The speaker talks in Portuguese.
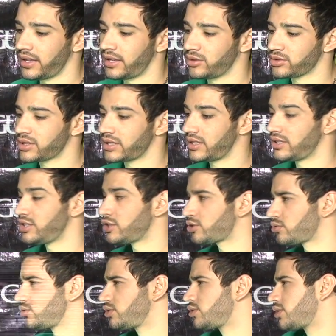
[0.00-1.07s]
é um CD de
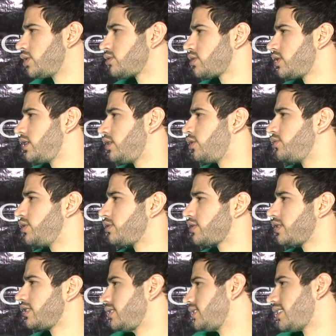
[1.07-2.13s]
estúdio, não é um CD ao vivo
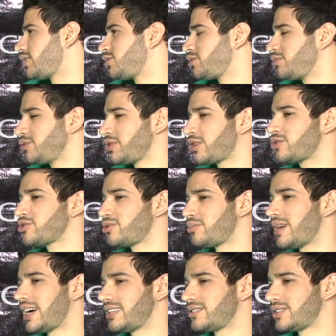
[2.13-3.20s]
que está todo mundo
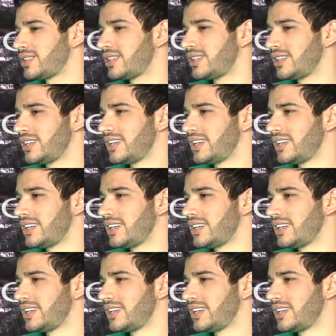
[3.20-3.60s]
acostumado, né?